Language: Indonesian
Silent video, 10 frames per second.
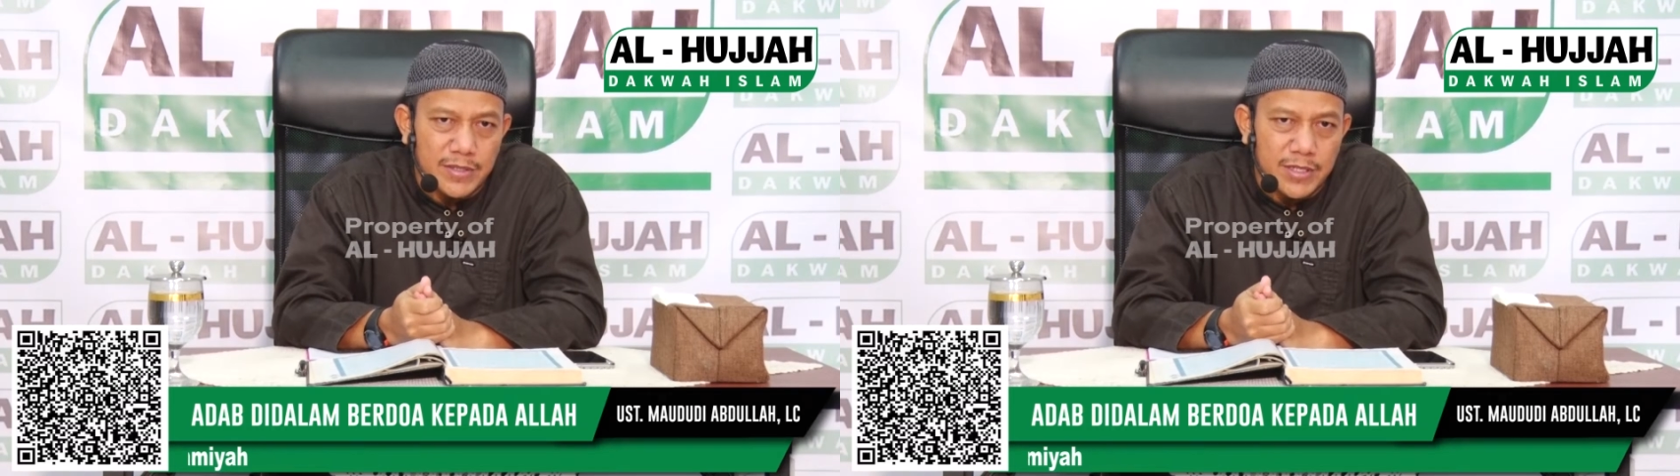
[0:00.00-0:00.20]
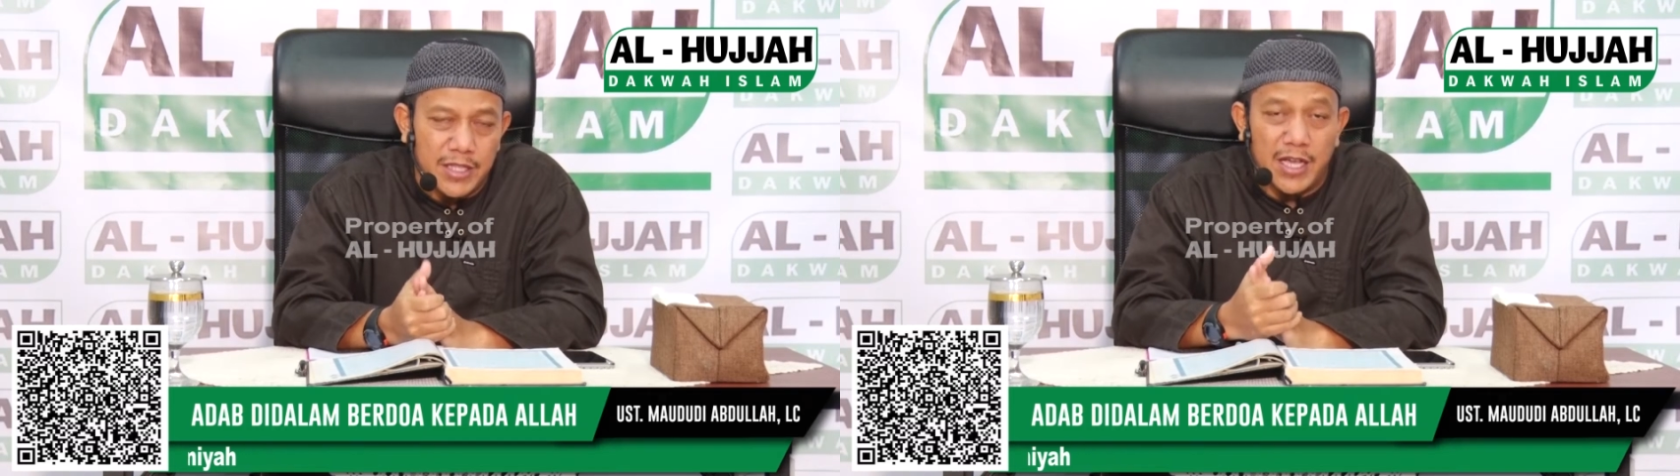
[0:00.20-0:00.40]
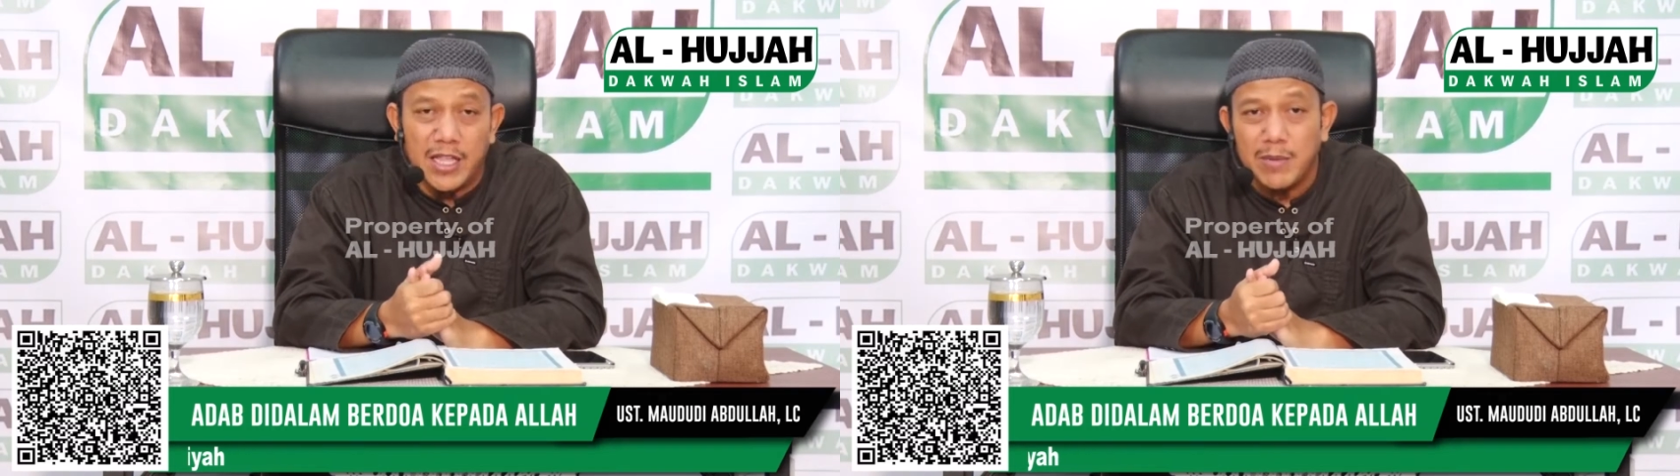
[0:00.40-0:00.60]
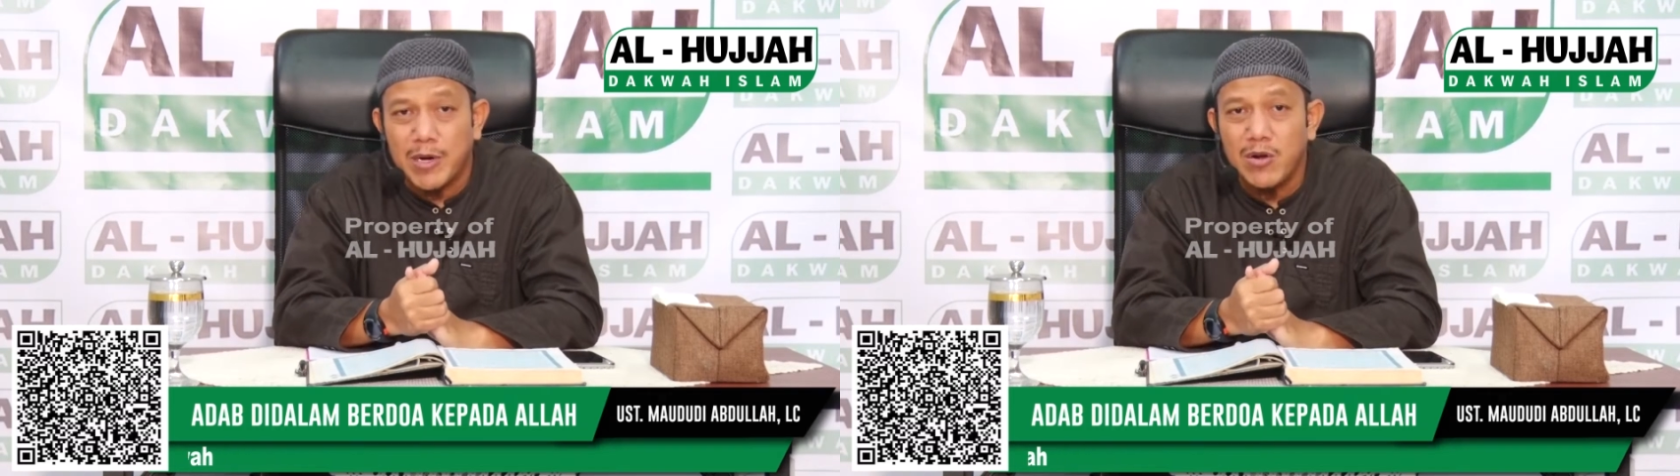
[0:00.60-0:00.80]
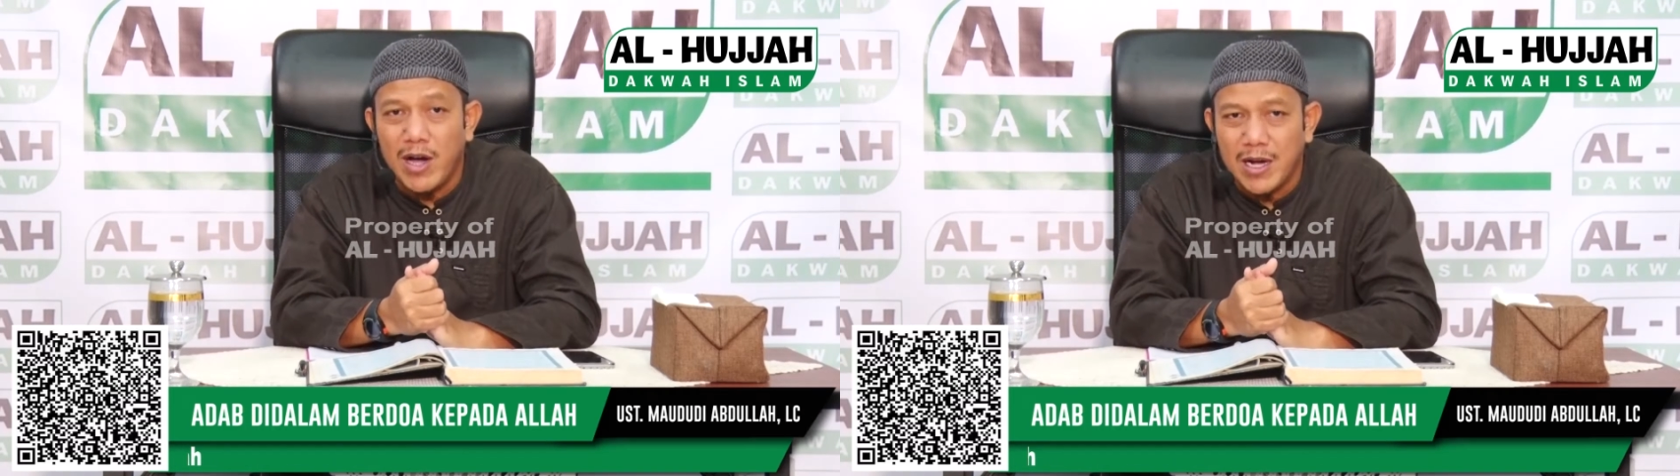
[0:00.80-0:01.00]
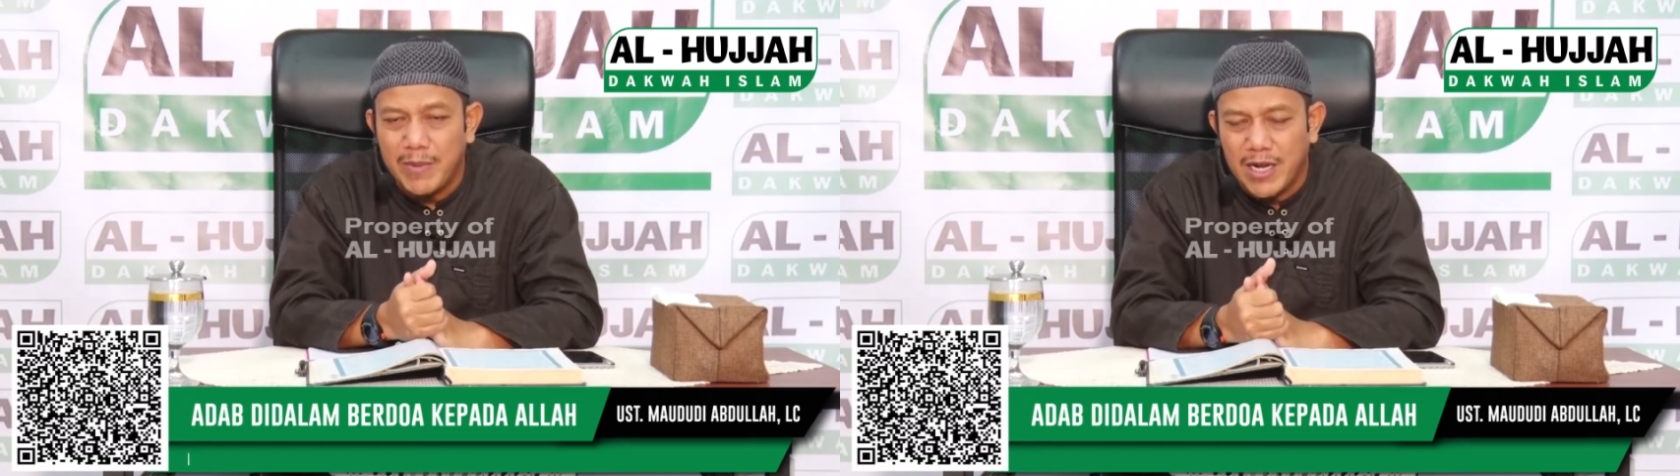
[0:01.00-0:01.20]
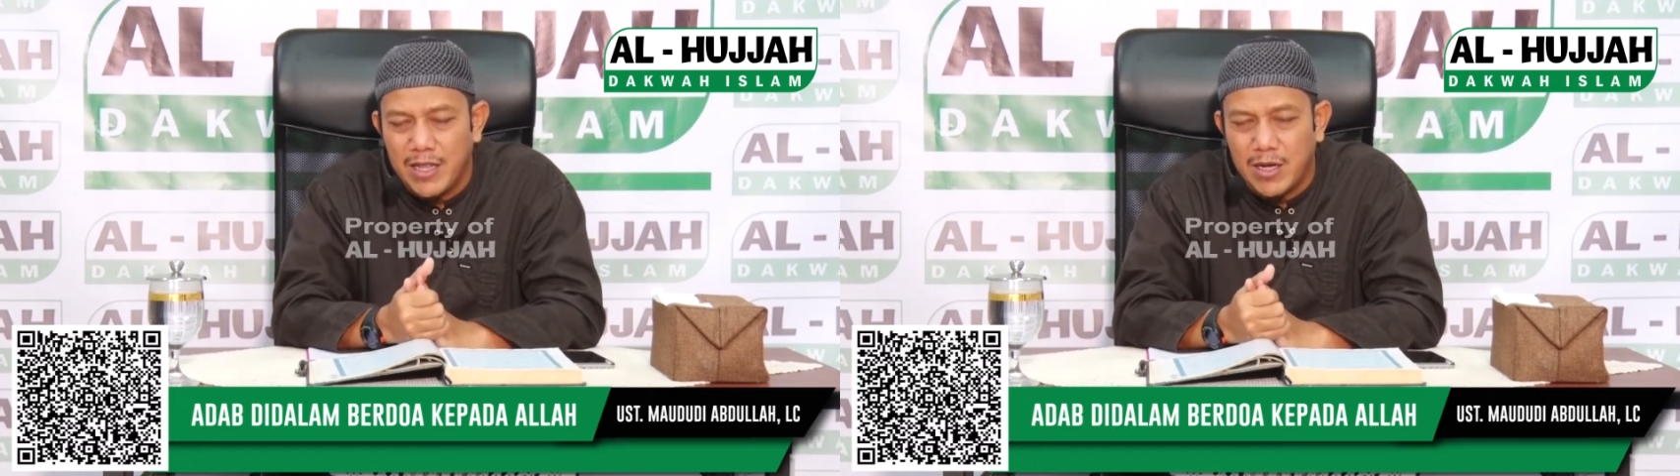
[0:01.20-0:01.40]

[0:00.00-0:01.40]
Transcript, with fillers: Ketika kita berdoa kepada Allah